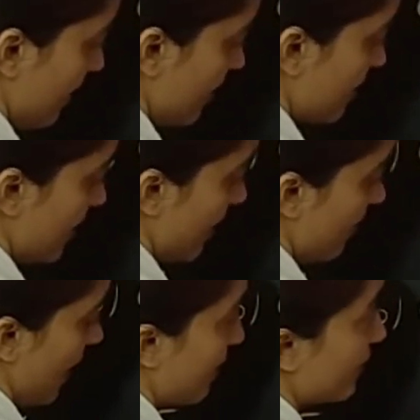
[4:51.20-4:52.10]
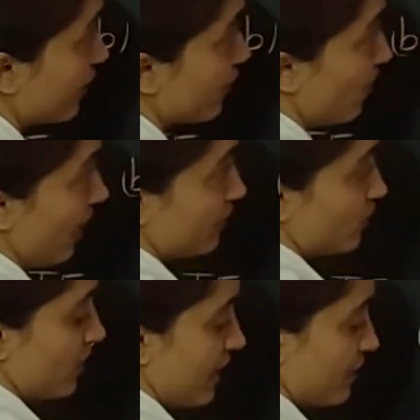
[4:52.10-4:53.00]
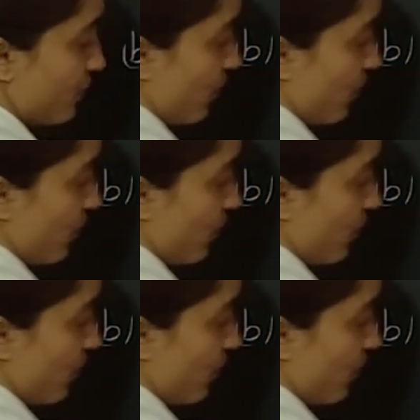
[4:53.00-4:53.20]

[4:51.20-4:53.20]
इन द सेम मैनर यू हैव टू राइट